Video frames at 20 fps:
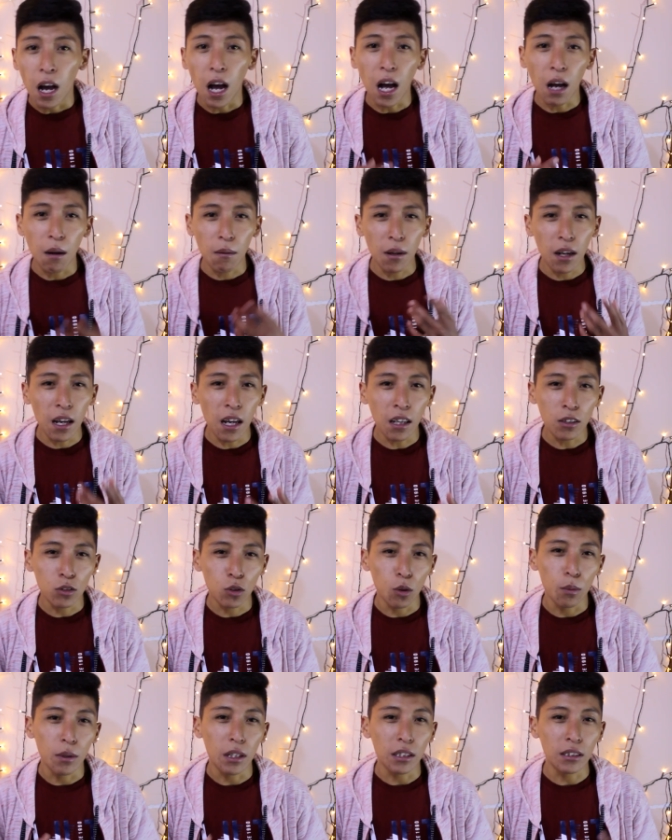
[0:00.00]
habla
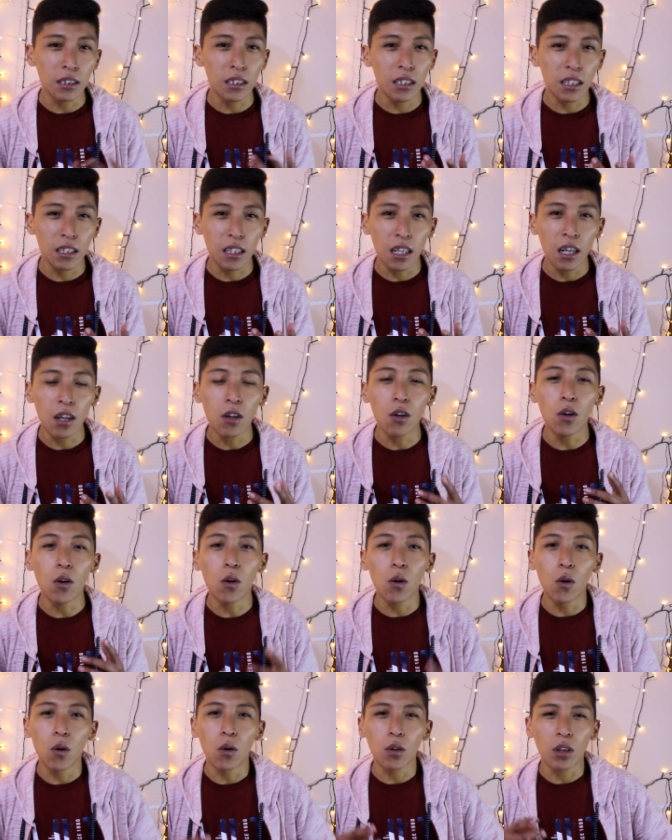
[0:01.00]
sobre acerca
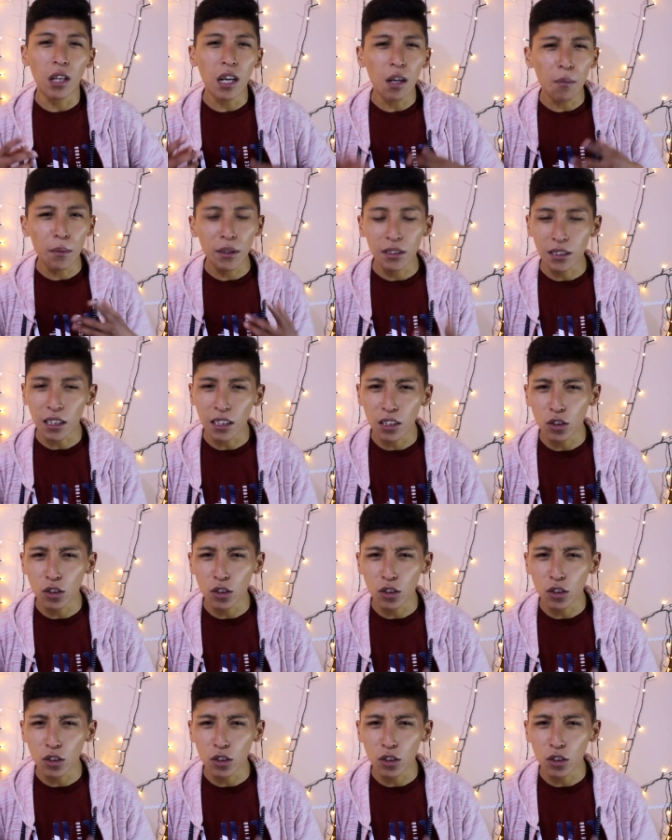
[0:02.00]
o da mensajes